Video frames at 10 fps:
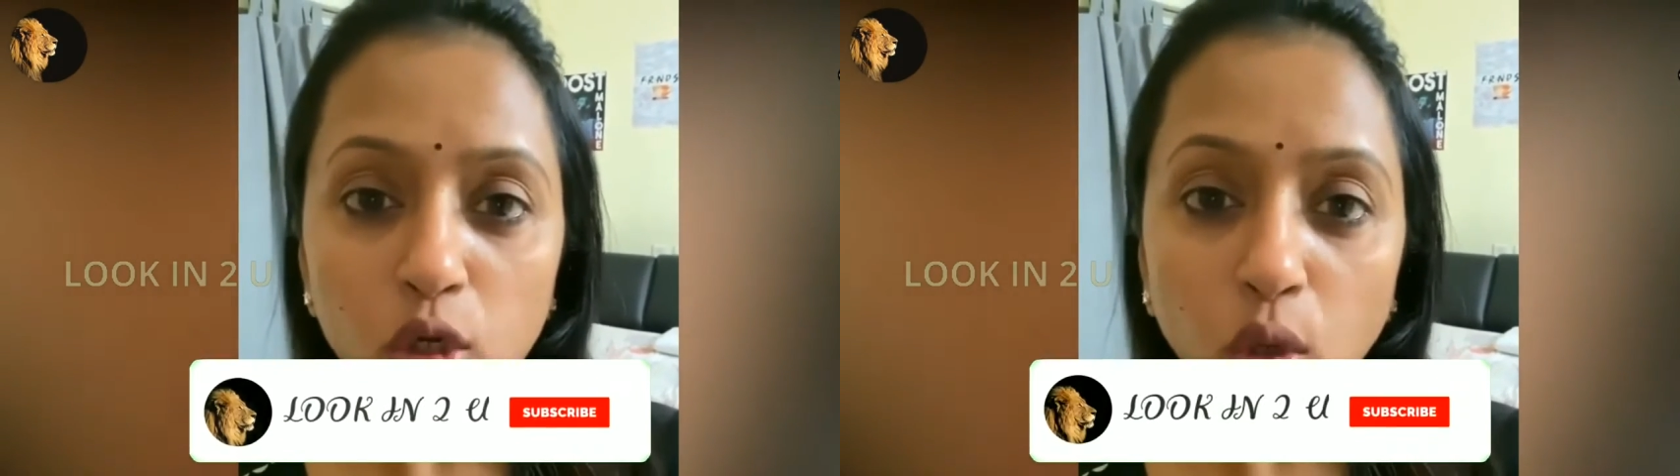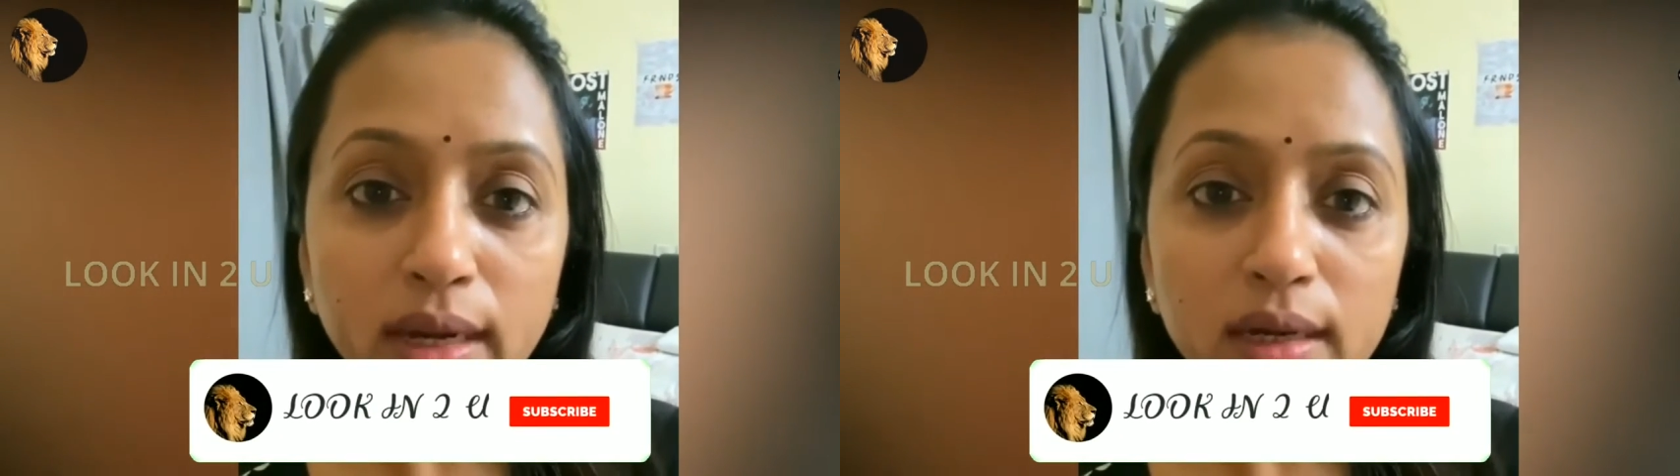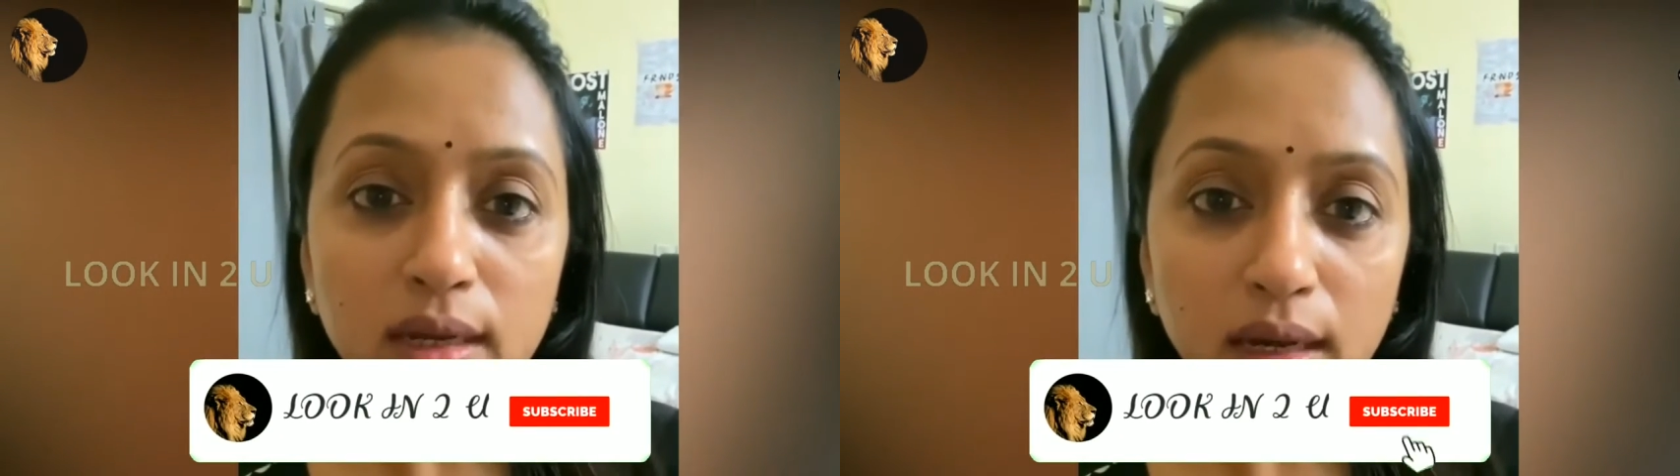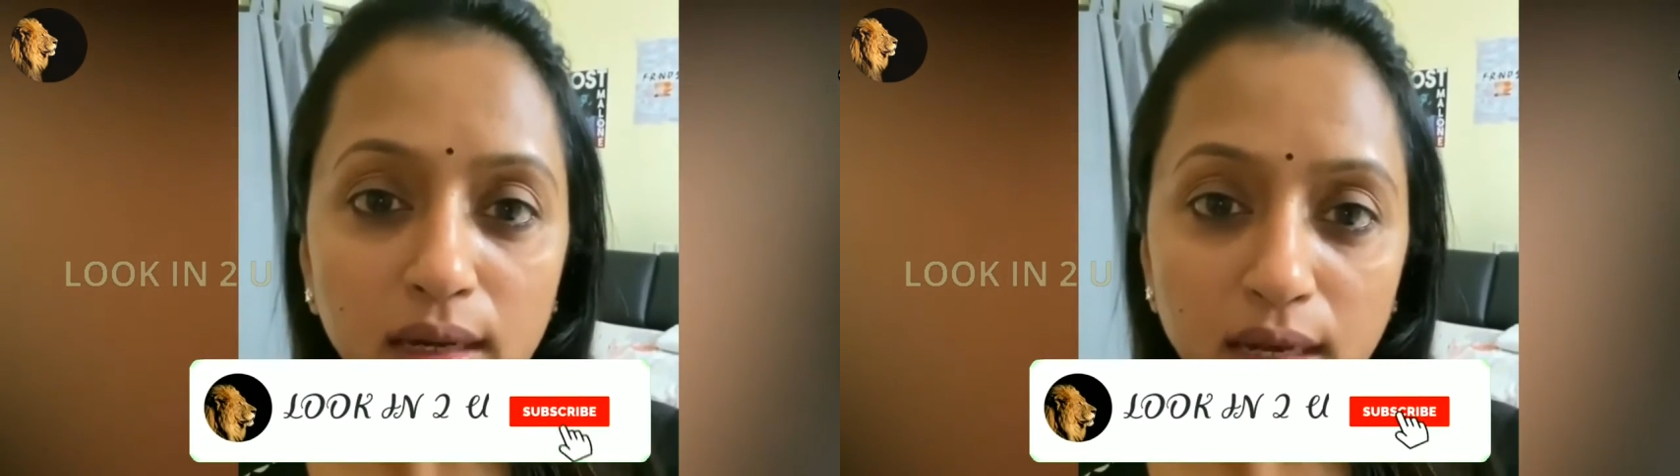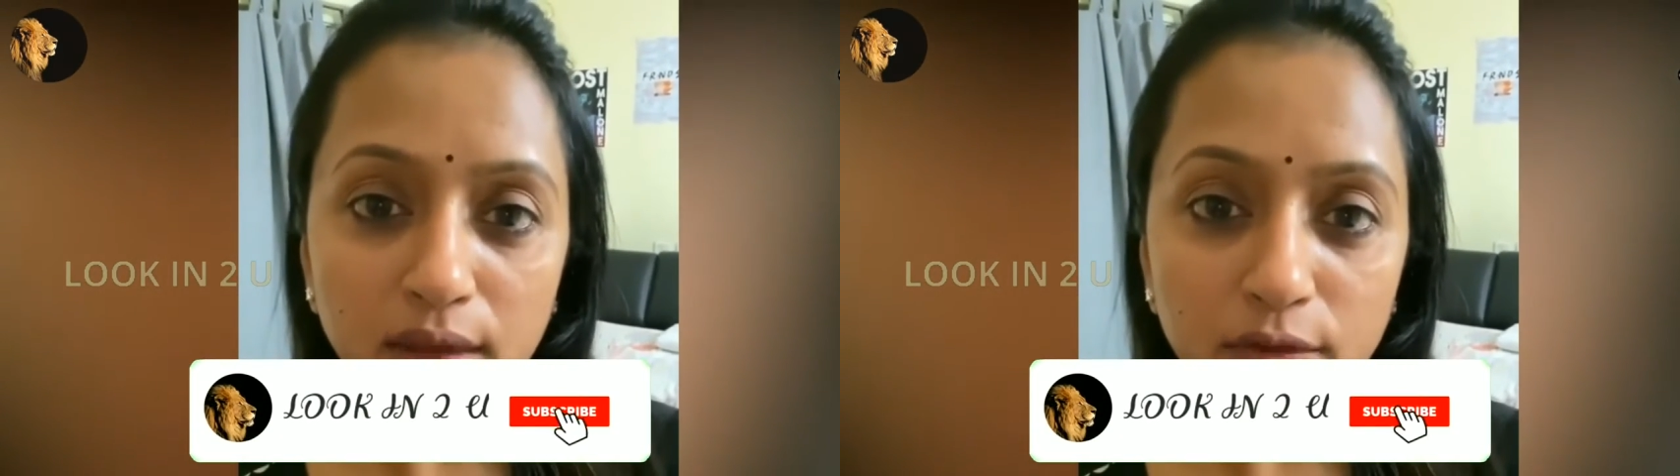డొనేట్ కార్ట్
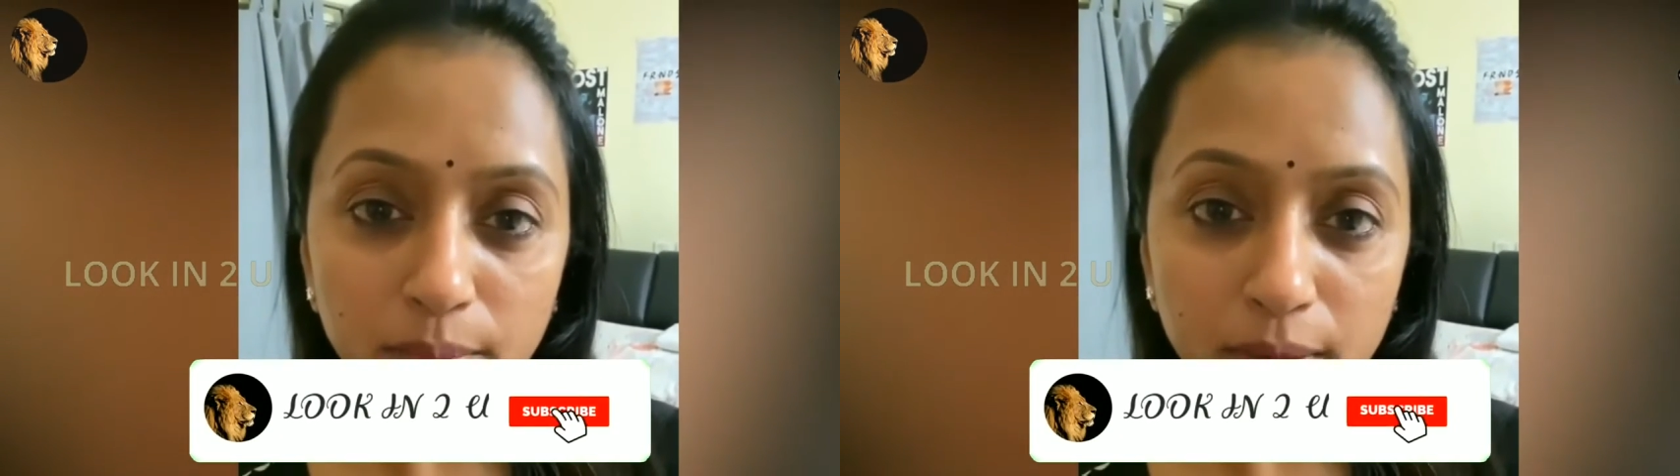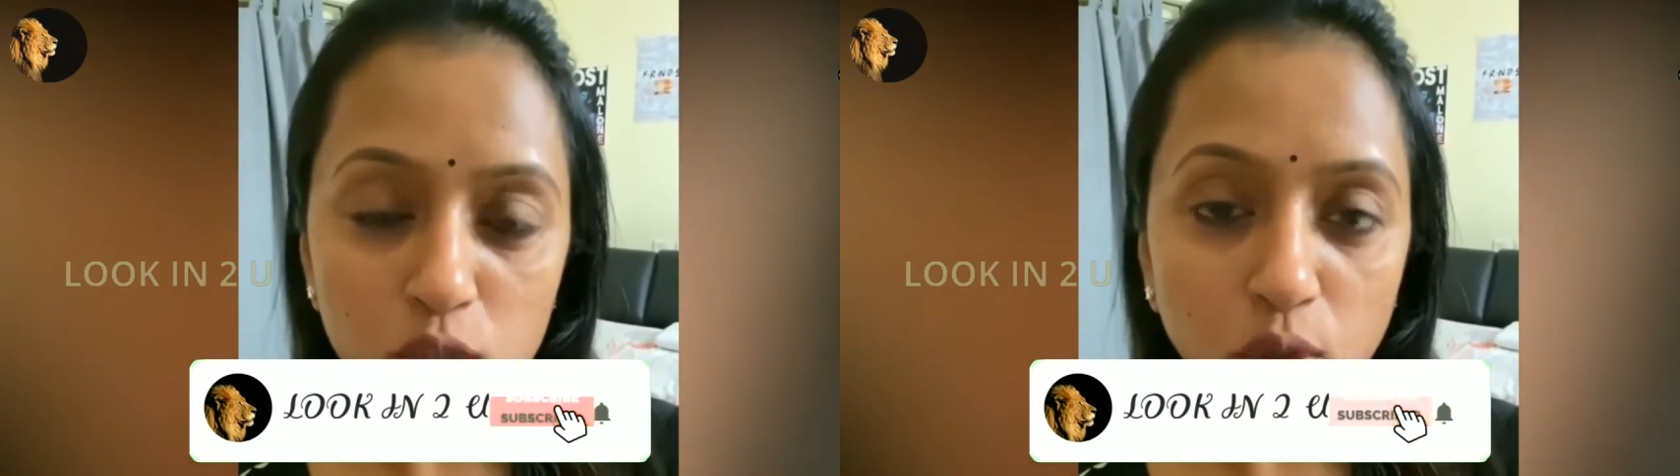అనే వెబ్ పేజ్